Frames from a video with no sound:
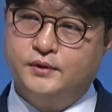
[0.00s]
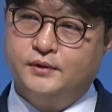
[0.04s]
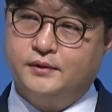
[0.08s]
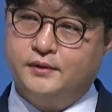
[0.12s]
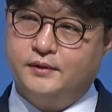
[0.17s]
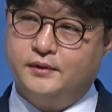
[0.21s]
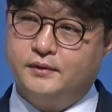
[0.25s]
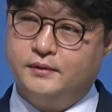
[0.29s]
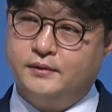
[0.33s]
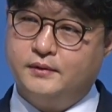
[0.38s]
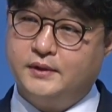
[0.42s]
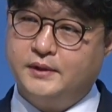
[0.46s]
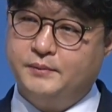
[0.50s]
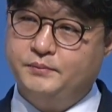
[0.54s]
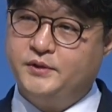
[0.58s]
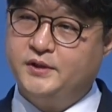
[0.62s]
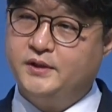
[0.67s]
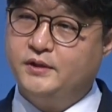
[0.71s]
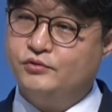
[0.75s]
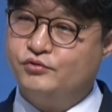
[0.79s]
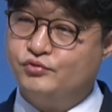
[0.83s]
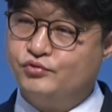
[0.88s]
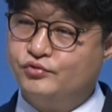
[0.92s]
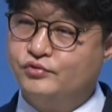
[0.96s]
어,
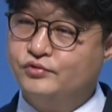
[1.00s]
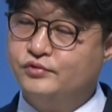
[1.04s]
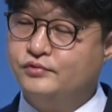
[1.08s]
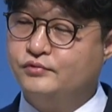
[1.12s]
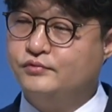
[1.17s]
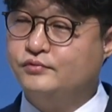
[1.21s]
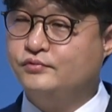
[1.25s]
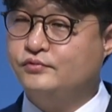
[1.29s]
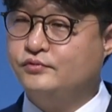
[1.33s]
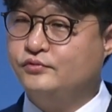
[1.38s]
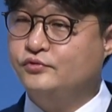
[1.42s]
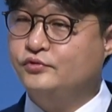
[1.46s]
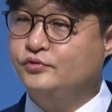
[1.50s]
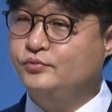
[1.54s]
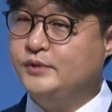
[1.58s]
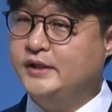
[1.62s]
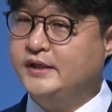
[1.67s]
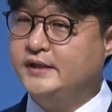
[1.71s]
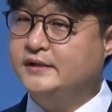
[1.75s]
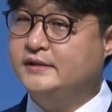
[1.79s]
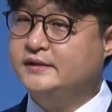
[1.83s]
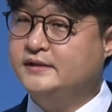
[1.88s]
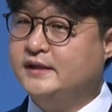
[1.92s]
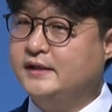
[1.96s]
함께 죽음에
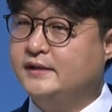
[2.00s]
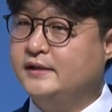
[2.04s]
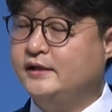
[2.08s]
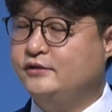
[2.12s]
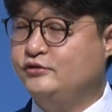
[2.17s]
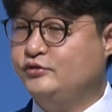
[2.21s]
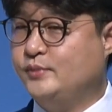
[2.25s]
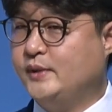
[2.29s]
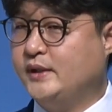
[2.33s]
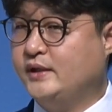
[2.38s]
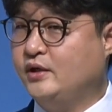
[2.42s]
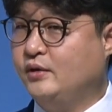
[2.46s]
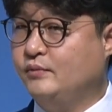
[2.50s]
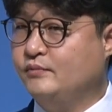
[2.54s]
이르게 될 수밖에